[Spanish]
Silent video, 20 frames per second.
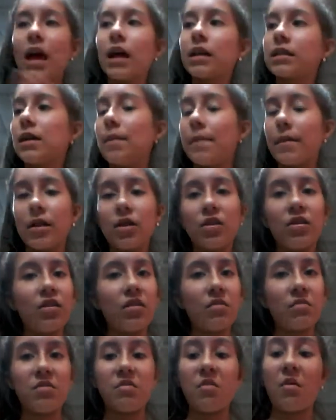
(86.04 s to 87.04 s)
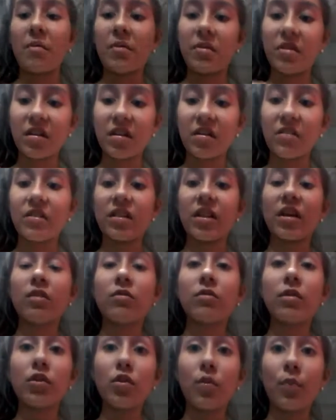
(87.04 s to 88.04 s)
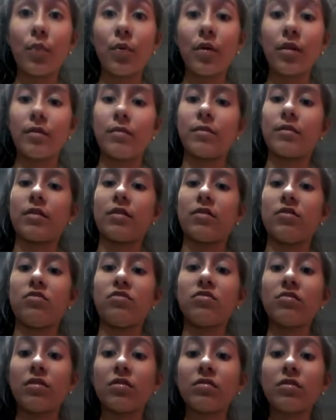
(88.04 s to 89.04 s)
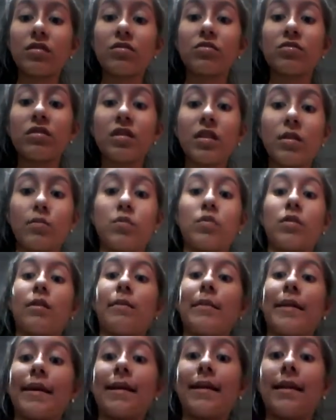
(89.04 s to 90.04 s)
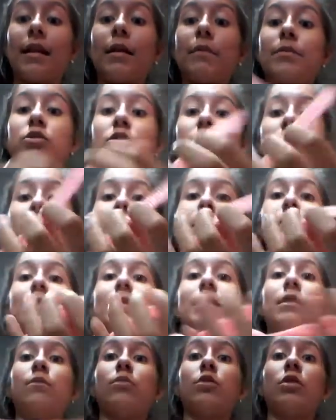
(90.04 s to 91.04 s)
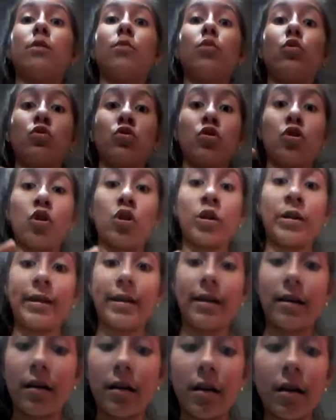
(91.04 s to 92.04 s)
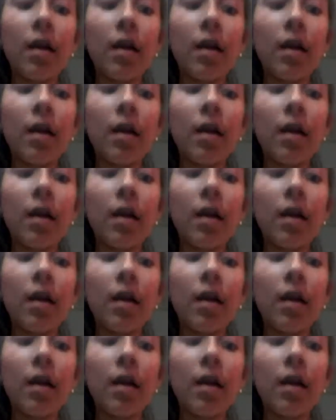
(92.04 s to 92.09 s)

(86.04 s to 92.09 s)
Siempre digo lo mismo, pero es que verdad es cuando pueda, porque no tengo tanto tiempo. Me queda más tiempo en el mundo, ¿no, hija?